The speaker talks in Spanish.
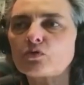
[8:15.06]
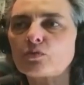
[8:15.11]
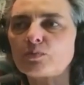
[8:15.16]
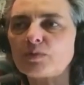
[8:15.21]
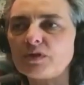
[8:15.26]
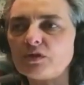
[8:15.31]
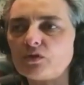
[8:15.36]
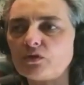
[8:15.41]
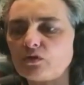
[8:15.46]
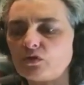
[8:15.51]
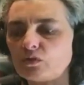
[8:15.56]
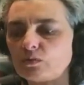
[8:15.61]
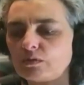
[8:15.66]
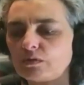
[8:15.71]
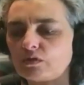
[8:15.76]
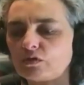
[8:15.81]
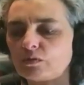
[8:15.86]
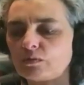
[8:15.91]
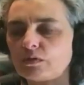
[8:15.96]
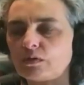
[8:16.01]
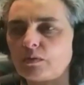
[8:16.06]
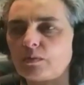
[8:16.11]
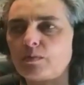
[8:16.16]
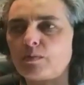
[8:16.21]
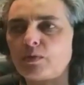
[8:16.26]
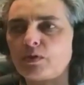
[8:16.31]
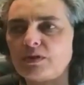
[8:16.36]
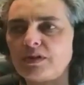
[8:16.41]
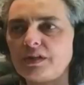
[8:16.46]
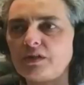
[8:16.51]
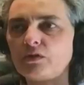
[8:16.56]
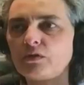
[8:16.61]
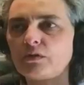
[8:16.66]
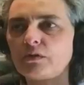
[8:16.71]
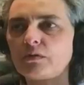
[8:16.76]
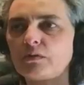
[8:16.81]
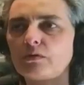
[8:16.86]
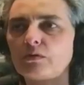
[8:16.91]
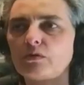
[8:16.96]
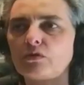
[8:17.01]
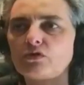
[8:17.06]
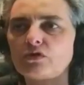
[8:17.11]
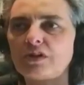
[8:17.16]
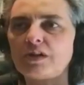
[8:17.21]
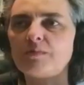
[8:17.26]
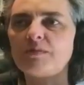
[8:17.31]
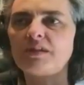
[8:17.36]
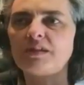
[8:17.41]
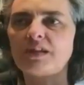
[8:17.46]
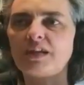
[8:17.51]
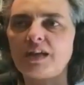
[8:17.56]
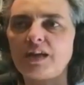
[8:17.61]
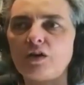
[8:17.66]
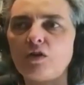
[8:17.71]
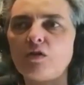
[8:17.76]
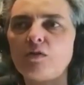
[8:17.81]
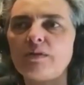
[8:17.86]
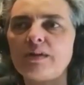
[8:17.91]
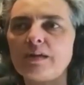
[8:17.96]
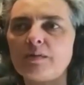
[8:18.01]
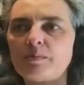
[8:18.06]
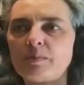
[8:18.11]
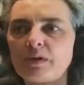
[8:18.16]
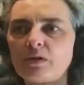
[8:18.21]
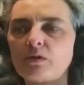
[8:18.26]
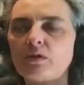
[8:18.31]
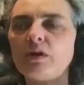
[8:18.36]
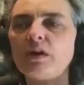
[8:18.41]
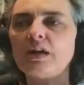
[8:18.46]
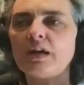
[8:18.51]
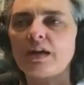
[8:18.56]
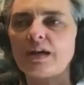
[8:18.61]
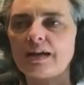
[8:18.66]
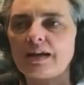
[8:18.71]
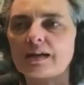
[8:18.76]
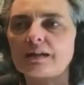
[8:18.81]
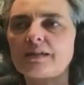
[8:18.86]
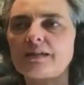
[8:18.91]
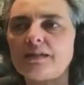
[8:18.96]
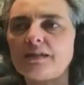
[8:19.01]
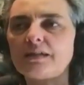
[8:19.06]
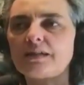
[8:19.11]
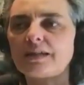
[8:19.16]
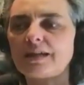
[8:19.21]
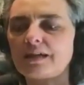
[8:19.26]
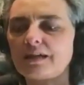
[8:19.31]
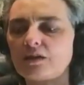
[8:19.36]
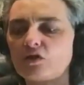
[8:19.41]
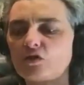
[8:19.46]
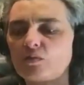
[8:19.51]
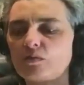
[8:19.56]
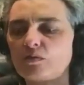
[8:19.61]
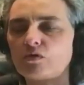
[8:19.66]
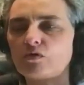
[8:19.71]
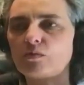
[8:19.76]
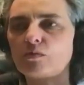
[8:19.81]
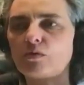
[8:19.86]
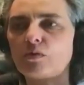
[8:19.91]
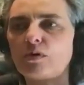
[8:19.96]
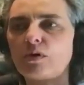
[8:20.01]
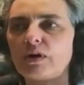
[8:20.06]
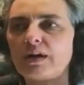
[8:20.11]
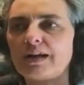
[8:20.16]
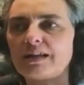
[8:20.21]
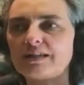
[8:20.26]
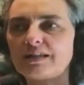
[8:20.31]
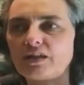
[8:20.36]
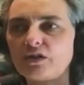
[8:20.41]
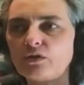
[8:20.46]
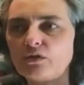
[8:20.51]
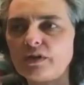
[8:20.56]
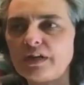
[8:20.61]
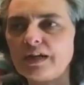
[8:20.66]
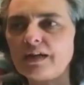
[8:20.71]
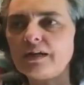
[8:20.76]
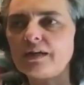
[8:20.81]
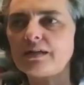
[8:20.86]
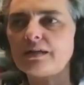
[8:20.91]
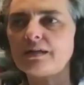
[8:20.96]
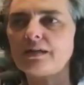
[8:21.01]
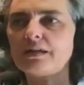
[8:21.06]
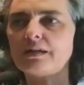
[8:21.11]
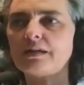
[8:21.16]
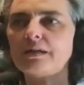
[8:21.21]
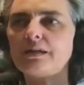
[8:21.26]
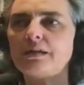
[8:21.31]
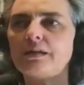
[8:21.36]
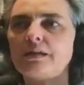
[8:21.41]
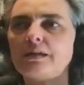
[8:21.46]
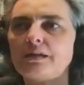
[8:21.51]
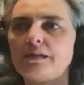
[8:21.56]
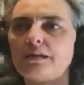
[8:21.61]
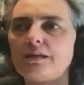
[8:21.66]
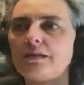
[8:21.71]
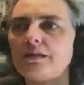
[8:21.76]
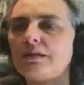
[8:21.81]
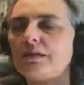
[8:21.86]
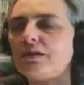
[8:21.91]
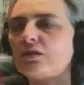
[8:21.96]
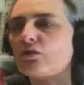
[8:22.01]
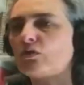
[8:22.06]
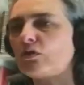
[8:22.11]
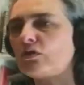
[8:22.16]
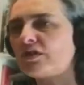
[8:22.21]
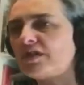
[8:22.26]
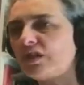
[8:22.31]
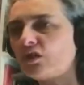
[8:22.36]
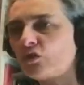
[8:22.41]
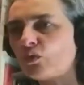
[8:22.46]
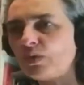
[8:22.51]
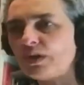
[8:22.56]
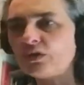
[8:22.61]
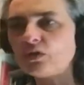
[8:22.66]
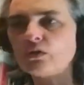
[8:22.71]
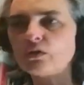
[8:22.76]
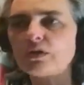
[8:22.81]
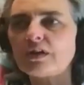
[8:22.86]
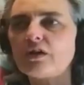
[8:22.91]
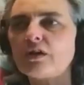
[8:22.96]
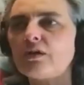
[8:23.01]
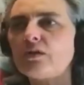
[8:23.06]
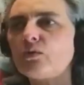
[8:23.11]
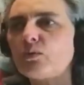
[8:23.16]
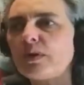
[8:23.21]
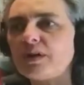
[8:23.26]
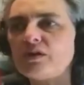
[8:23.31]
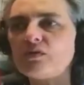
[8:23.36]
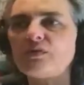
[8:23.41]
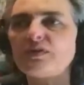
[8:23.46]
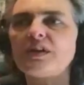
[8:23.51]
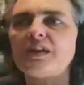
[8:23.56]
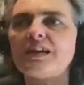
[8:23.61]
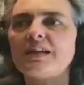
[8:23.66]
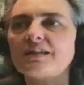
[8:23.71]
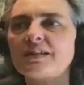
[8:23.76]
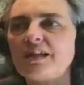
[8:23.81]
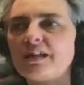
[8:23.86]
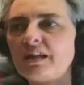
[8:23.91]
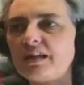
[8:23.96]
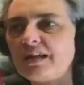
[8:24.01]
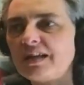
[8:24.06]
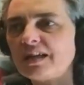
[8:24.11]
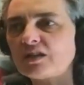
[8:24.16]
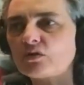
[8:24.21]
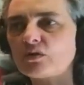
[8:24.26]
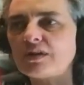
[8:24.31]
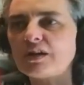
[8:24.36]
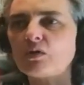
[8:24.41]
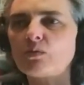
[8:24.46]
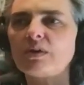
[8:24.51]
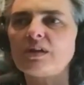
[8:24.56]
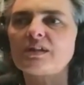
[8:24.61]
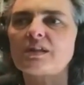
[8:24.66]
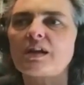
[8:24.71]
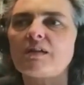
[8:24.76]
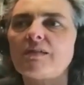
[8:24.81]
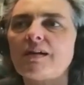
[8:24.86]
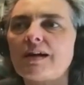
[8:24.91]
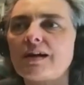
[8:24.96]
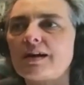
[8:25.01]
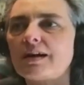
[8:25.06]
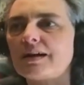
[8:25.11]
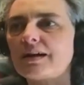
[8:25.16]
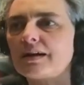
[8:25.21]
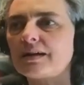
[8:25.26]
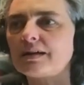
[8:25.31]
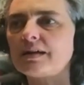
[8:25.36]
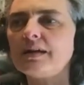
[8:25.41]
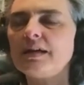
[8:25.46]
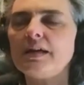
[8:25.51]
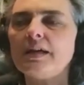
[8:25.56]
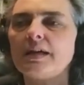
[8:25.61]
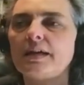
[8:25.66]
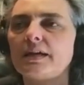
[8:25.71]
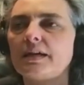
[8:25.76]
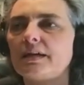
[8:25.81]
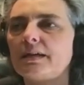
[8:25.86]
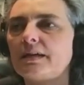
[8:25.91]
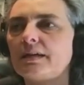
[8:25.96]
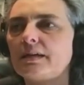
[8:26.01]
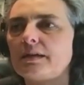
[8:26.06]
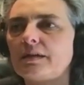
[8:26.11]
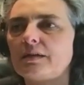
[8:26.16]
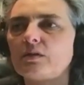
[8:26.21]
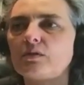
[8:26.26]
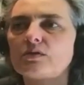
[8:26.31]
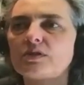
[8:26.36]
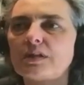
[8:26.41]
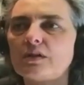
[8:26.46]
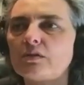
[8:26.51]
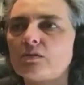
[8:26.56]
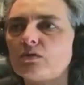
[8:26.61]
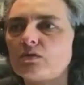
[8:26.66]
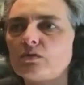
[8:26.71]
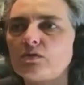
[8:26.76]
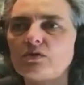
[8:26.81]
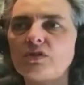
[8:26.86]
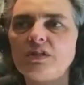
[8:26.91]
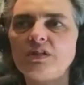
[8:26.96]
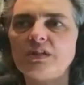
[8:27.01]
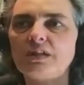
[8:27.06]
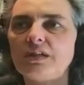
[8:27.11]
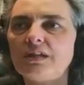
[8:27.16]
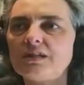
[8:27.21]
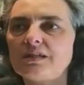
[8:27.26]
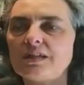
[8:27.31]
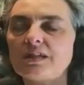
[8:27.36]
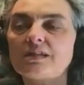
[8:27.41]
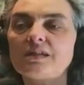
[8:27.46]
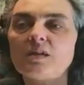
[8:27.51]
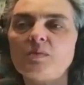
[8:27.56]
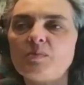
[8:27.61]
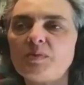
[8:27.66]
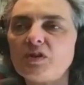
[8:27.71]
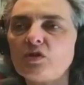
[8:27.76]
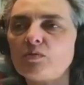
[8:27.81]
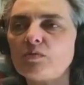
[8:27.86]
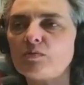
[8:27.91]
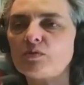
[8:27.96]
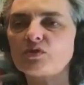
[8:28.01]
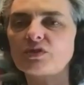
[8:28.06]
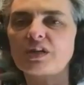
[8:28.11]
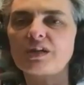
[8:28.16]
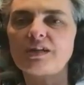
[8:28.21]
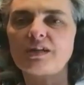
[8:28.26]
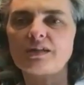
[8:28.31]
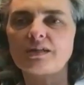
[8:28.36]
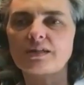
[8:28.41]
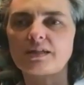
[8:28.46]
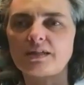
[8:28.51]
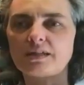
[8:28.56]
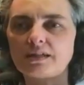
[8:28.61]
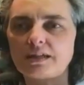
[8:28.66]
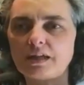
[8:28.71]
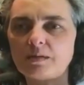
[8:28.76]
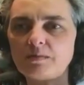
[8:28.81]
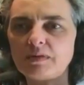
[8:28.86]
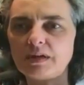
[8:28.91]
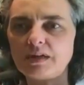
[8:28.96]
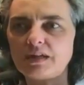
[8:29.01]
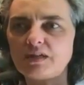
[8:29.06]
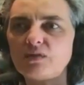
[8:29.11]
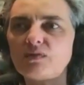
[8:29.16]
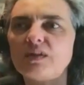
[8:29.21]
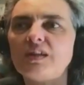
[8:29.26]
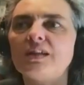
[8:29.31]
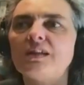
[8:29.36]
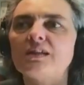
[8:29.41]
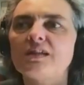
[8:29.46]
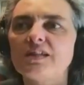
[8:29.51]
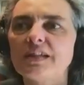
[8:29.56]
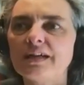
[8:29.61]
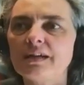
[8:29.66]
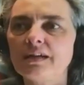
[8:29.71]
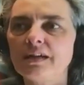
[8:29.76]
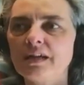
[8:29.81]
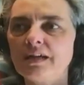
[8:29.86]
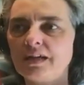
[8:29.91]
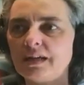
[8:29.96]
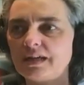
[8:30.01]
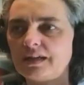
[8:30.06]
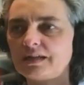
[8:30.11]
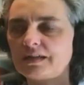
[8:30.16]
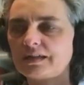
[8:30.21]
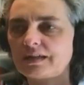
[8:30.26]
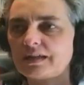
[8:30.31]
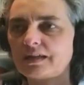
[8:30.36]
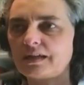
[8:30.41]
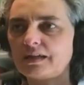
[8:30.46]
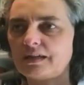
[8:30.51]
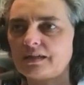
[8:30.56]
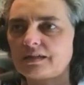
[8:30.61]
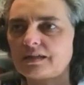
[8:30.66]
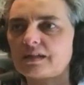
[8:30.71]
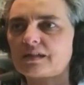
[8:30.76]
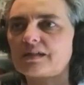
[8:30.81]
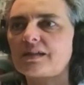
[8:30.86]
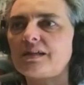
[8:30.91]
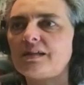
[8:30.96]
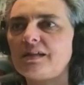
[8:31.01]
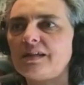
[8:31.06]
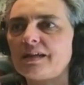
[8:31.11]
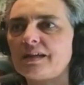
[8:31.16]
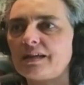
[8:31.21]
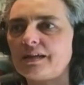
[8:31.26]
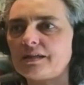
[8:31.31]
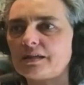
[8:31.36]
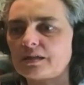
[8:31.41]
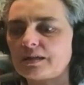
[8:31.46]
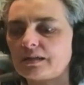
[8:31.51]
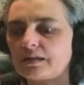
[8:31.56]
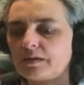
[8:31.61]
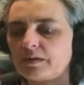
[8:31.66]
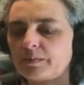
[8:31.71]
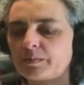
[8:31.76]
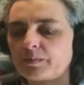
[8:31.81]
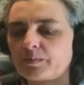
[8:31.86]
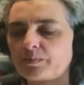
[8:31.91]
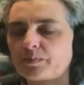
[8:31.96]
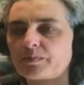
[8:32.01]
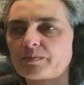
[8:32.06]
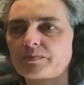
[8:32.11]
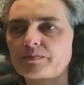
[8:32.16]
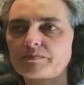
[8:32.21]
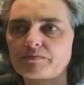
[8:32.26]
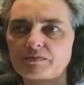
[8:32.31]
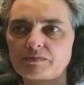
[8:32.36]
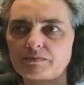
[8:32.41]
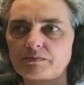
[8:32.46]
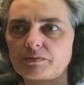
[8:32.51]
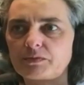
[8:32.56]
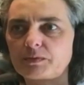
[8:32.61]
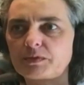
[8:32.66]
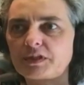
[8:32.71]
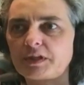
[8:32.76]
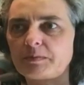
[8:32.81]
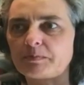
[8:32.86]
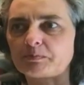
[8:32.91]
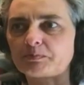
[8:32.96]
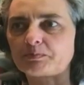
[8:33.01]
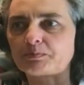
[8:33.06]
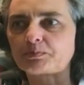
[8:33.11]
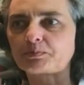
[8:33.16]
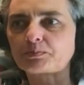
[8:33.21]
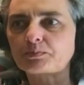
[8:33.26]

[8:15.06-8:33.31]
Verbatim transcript: por supuesto, como, como poniendo no solamente la obra, pero la artista como, como hacedora y, todo el circuito que lo envuelve, las galerías con las cual trabaja. Eh, o sea, nos interesa siempre como mostrar el sistema y evidenciar esta, estas realidades. Em, sí.